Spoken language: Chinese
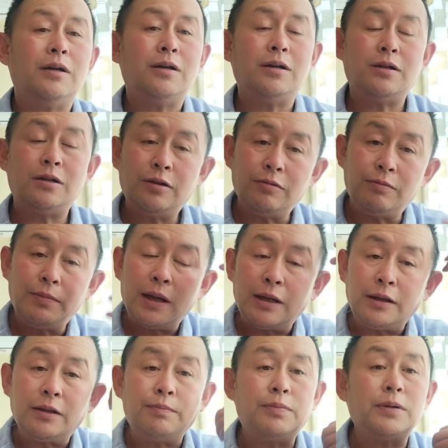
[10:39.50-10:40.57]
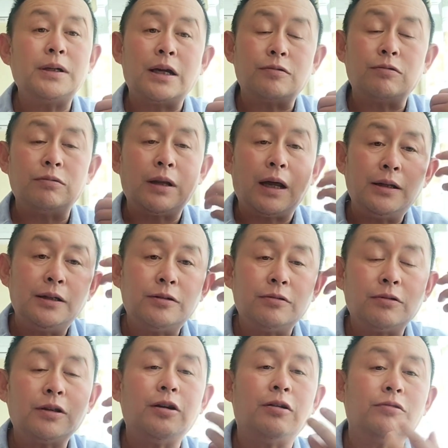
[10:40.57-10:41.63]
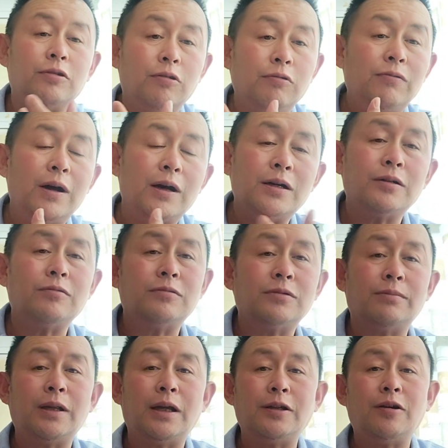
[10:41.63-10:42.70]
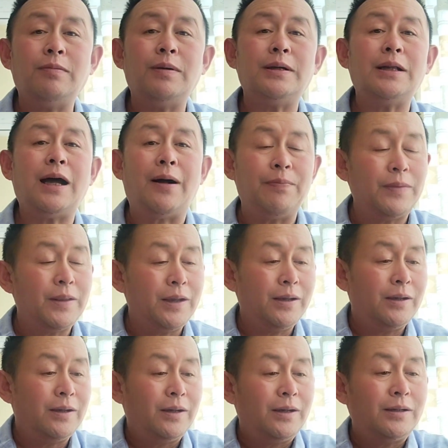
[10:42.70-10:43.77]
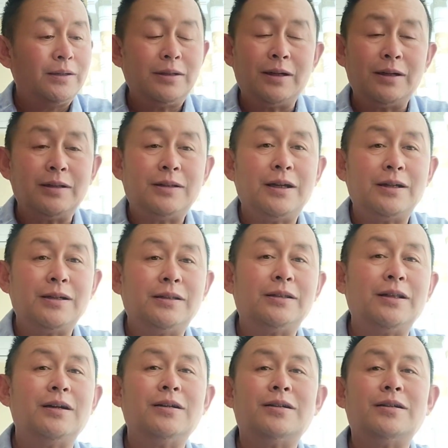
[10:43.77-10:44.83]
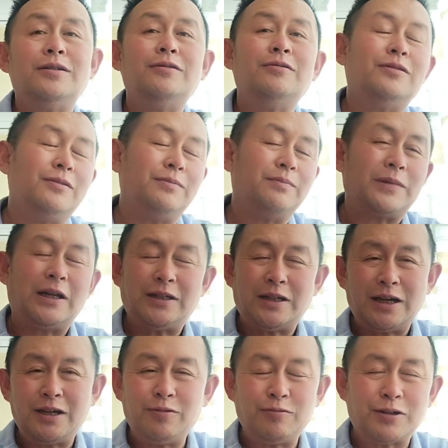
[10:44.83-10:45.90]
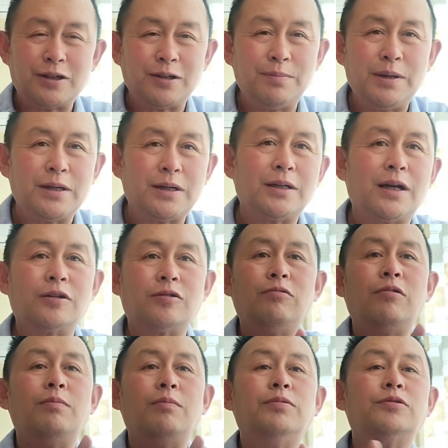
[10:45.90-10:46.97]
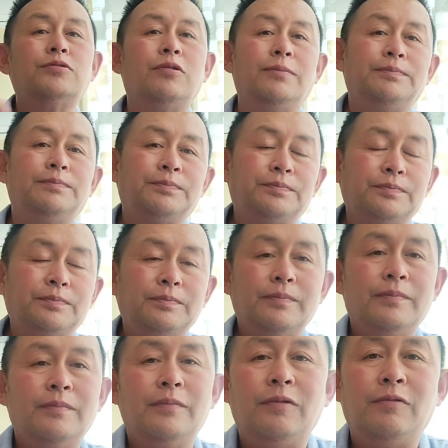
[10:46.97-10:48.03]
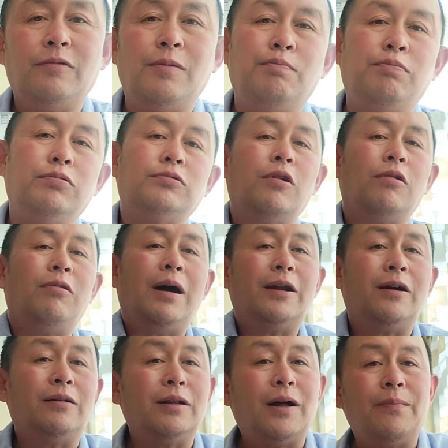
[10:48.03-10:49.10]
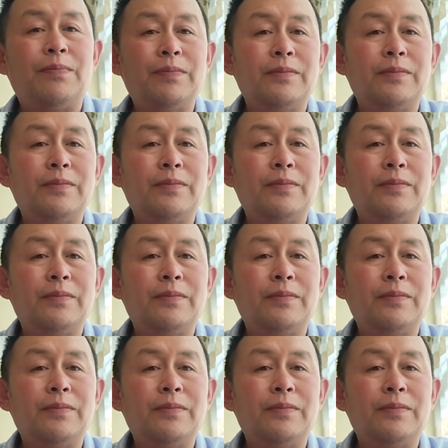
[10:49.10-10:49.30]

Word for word: 可是就面临你不能演出了，你就要掉头发呀，各种怎么的。姚贝娜，这个这个人当时就是真是用生命歌唱，说我不做，我不做化疗了。